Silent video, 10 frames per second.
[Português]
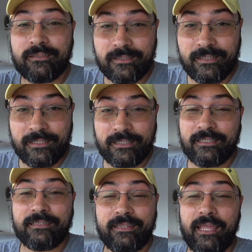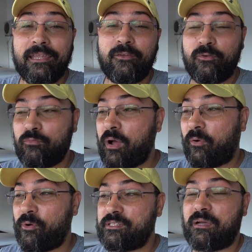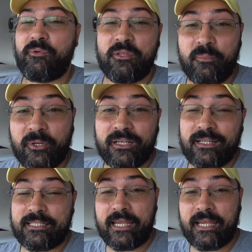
e tem uma coisa que é muito importante: